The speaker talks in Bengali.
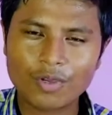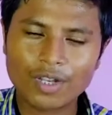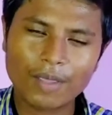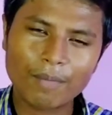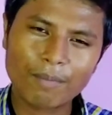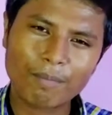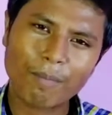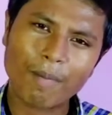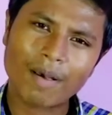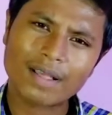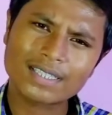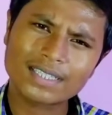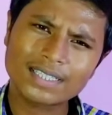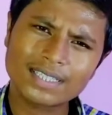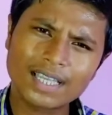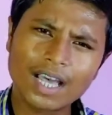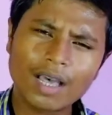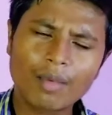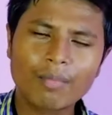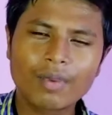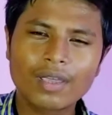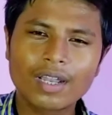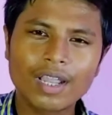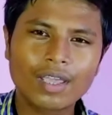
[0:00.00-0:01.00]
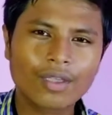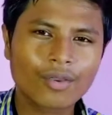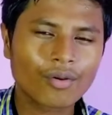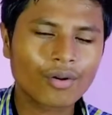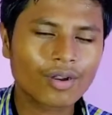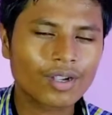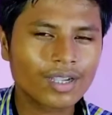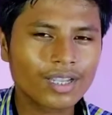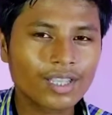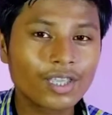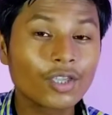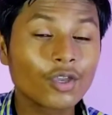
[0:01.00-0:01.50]
করে পাশে থাকা বেল
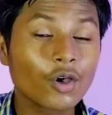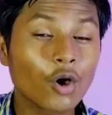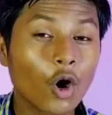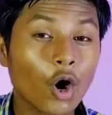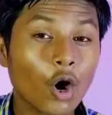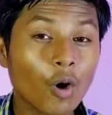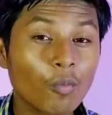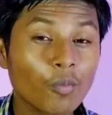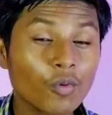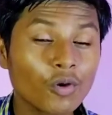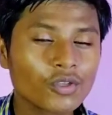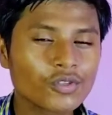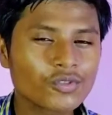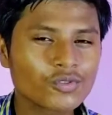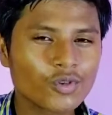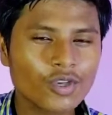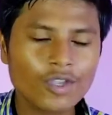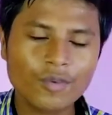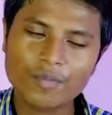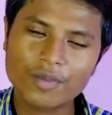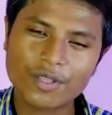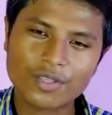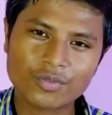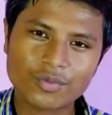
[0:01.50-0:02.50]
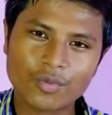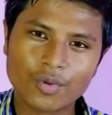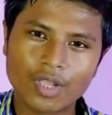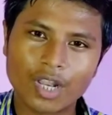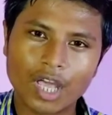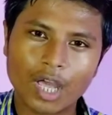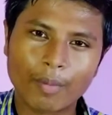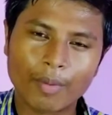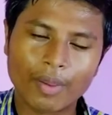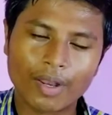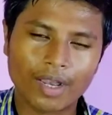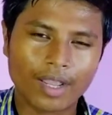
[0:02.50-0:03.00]
আইকনটি অবশ্যই প্রেস করে
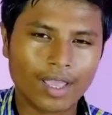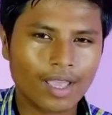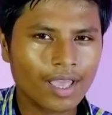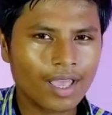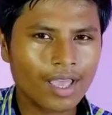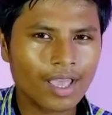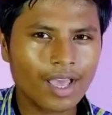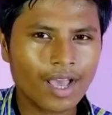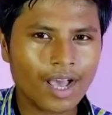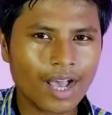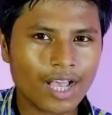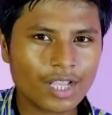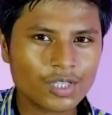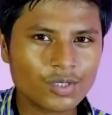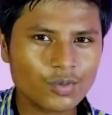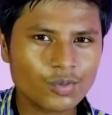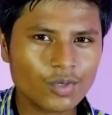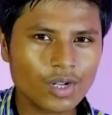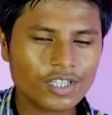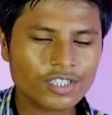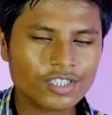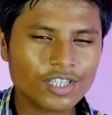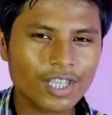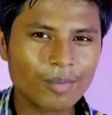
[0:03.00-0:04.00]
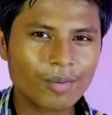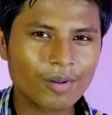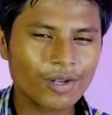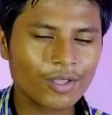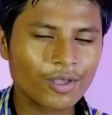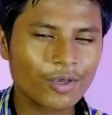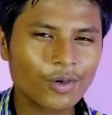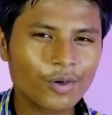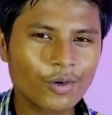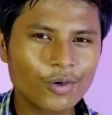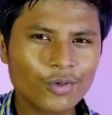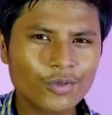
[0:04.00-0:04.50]
রাখবেন আসুন আজকের
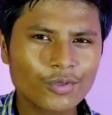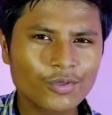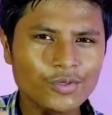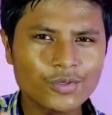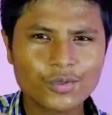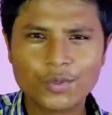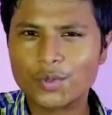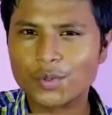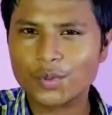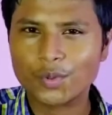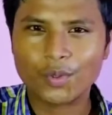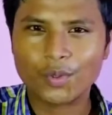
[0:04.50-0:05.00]
ভিডিও শুরু